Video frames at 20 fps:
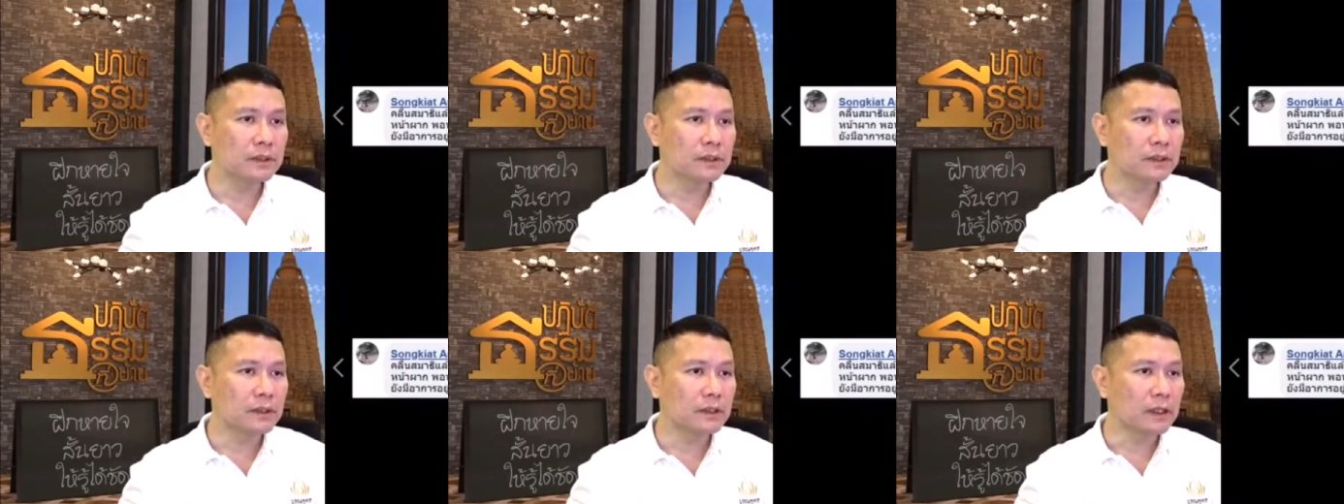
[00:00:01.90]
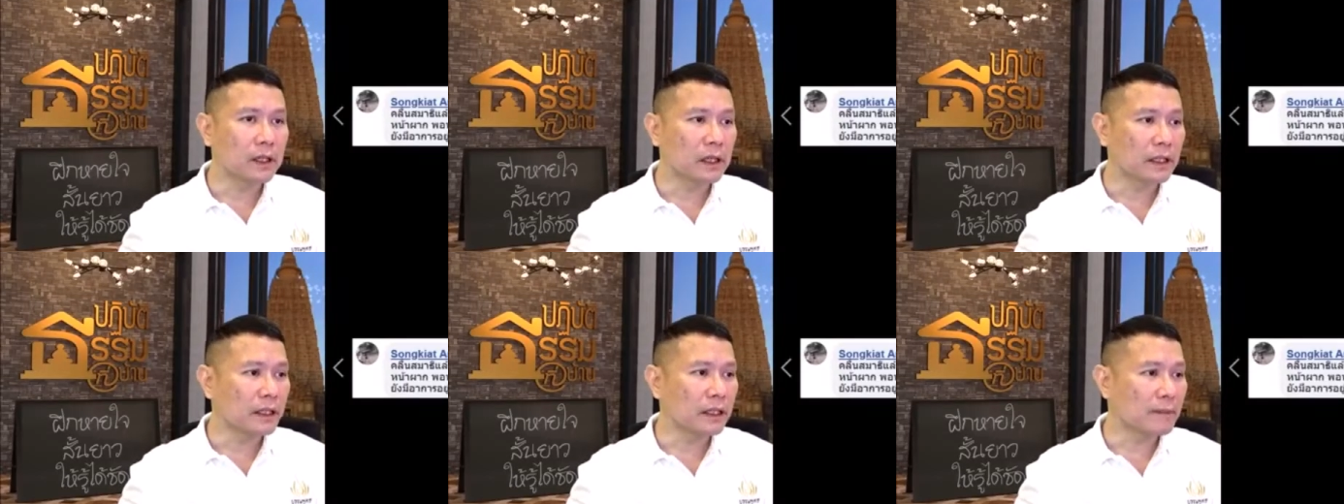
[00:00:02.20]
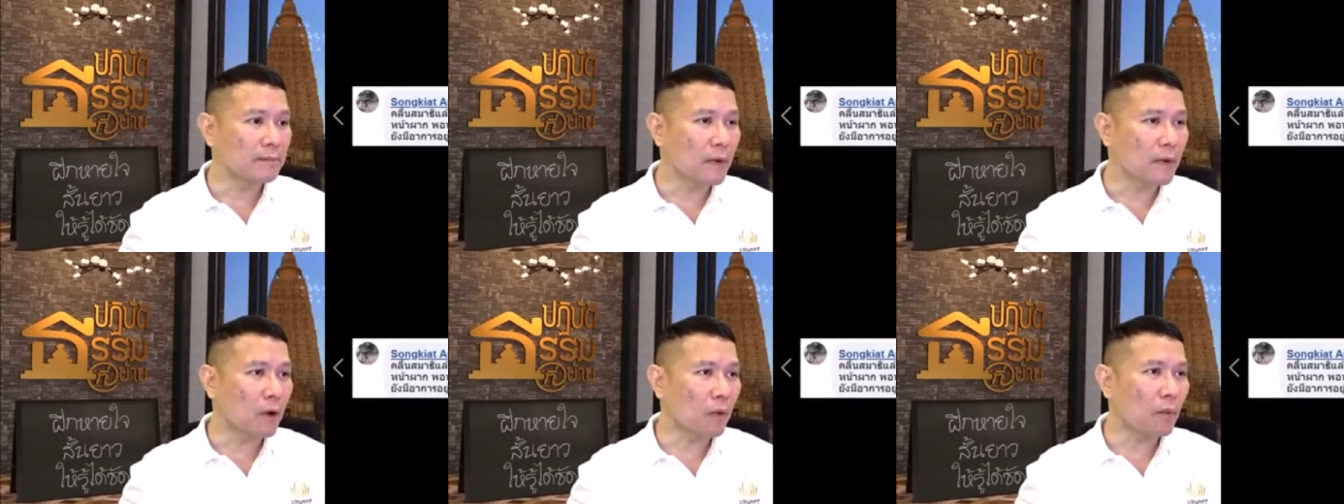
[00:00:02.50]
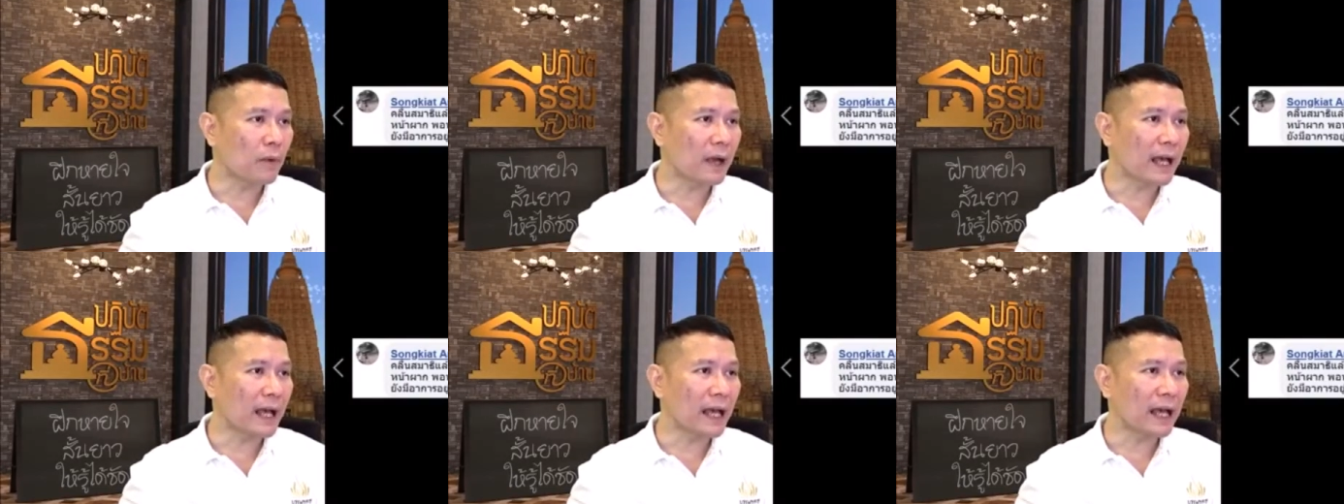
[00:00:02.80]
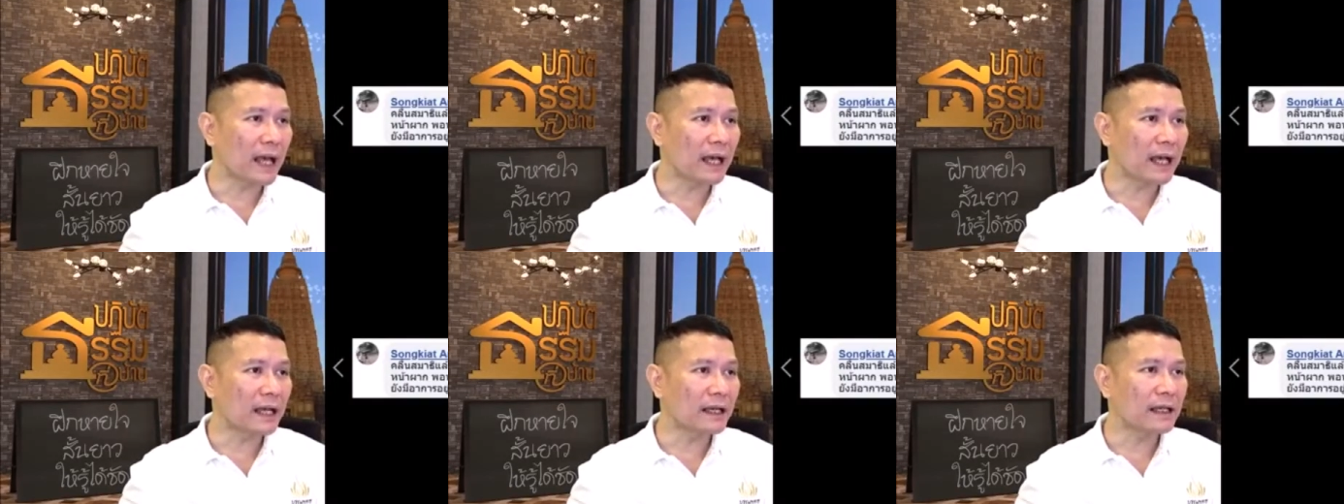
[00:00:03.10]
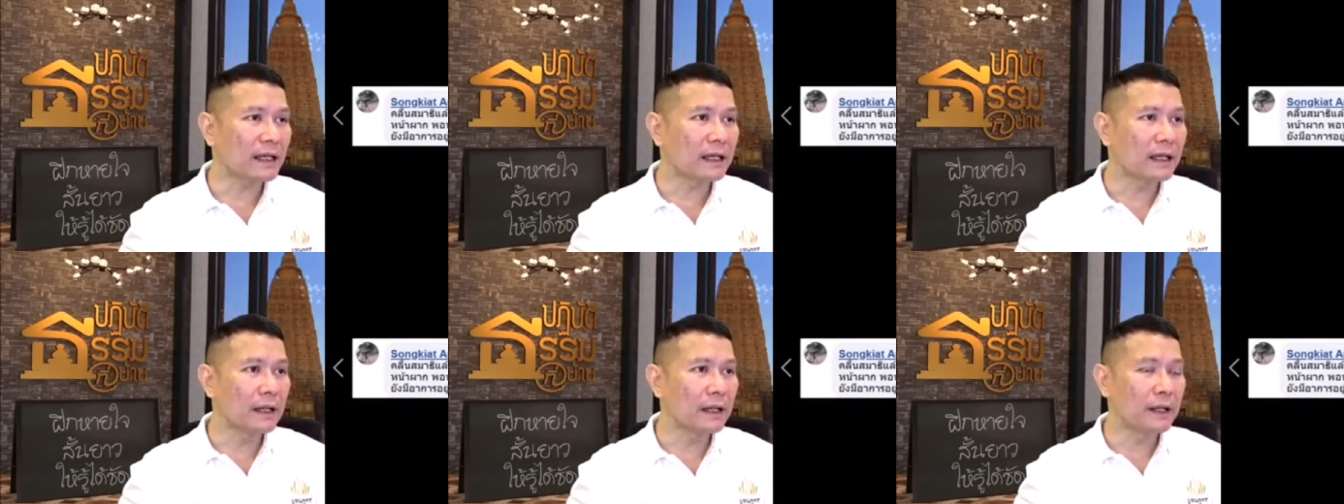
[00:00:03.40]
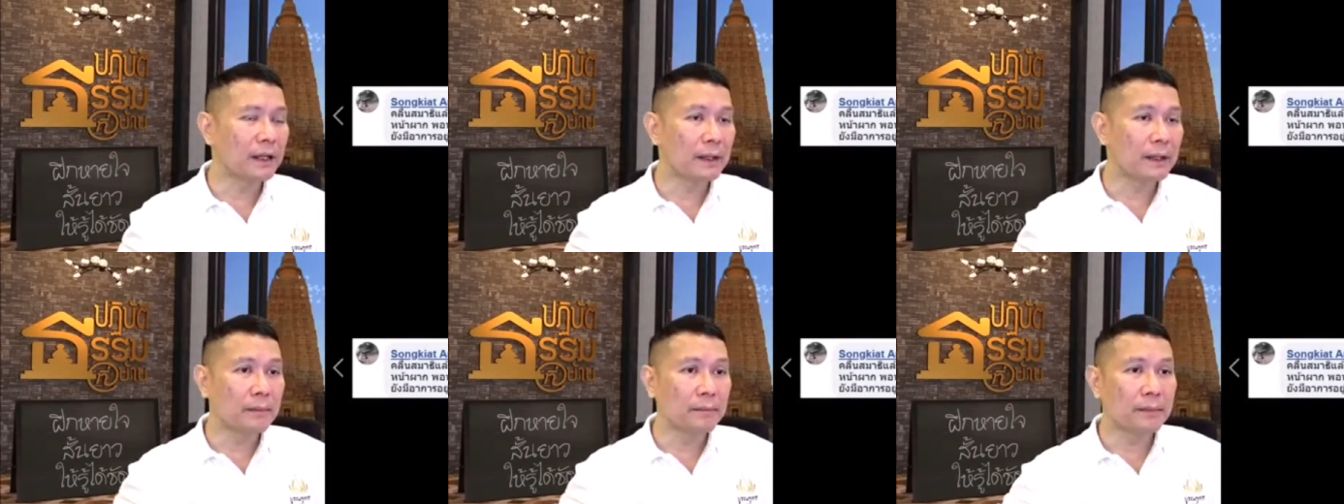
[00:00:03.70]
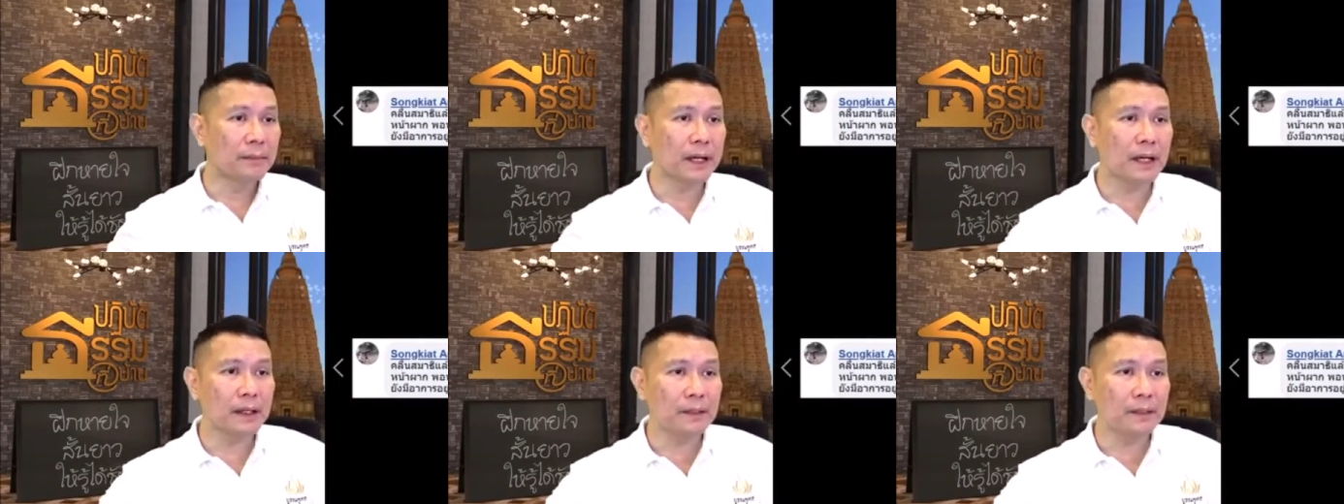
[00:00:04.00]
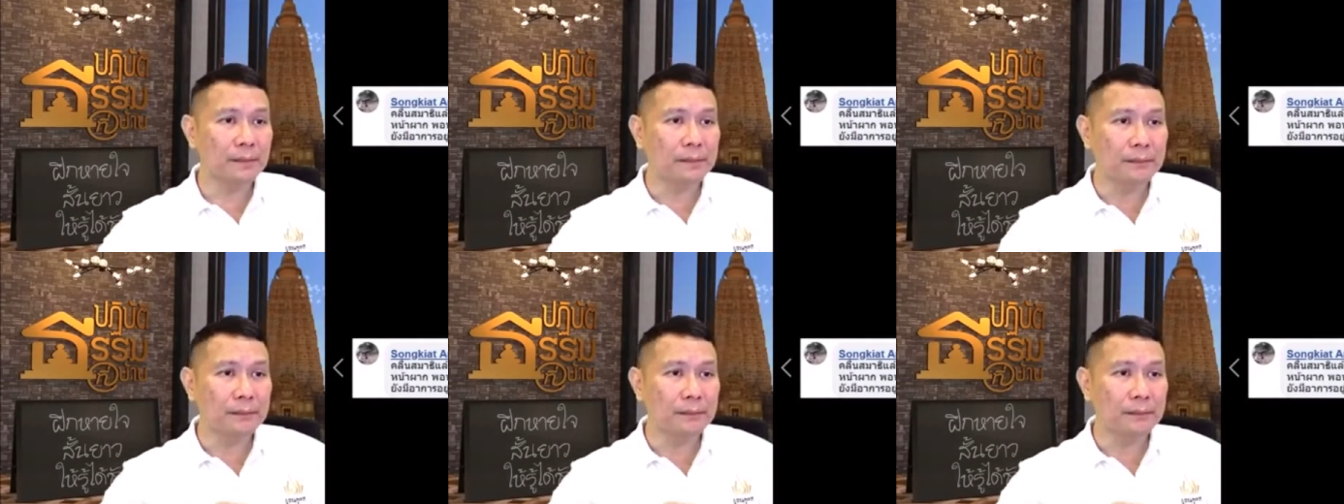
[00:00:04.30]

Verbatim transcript: อันนี้บอกว่าเพิ่ง